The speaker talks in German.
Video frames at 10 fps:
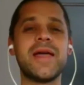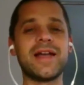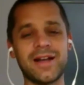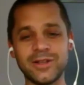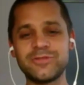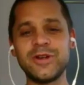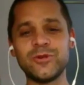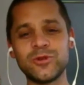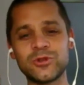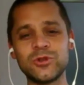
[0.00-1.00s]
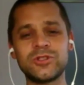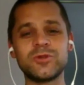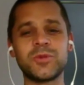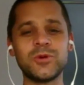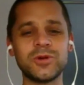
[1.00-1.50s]
wir haben ganz viel
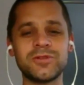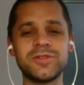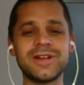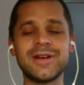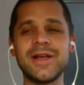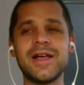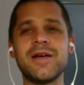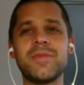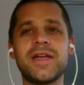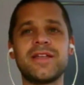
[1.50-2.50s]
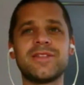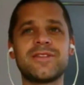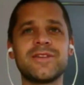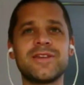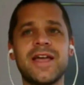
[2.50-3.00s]
Unterstützung gebraucht, weil wir
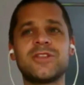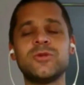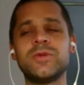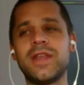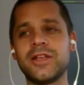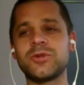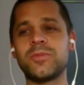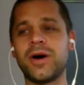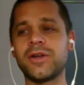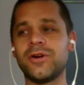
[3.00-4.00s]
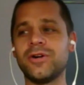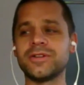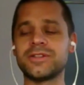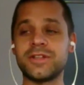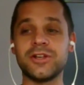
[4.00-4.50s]
haben jetzt über die letzten paar
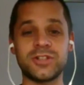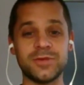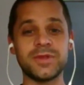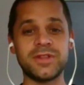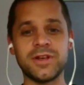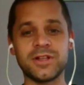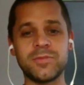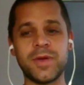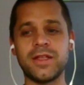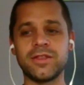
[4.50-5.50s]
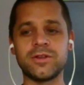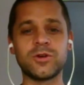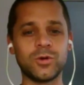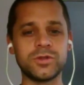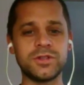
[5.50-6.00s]
Jahre zuerst eben gedacht, wir haben einen
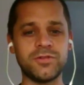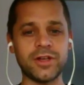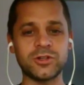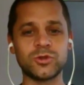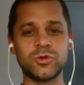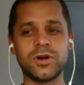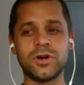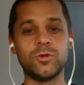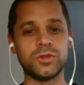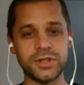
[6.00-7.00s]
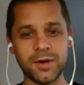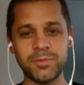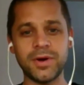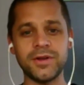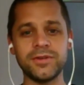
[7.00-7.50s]
grossen Investor aus
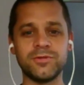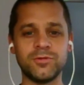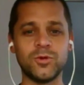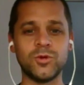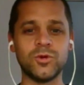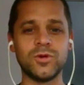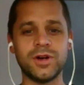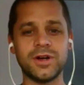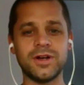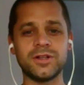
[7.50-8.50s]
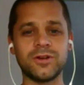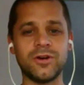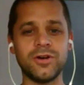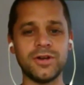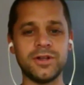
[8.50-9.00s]
Japan, der äh,
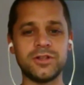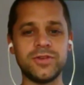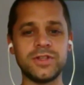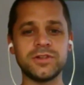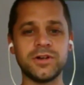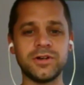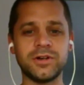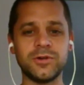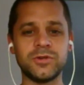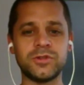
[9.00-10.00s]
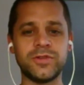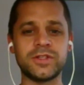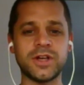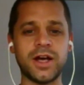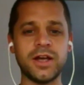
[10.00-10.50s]
da in die Schweizer, unsere
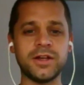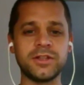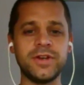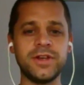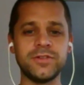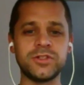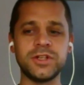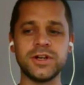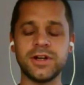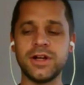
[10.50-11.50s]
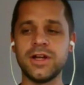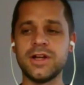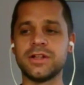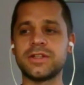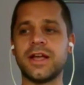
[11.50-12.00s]
Schweizer Einheit will investieren.
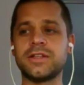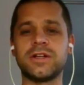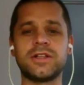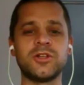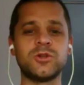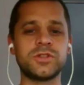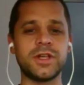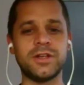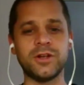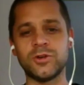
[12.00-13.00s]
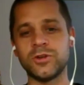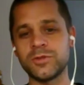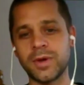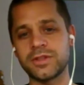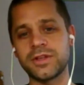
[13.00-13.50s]
Das hat sich dann schlussendlich
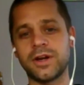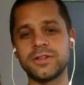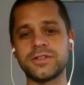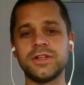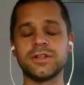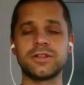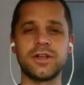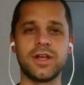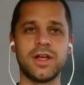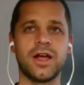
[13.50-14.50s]
nicht materialisiert.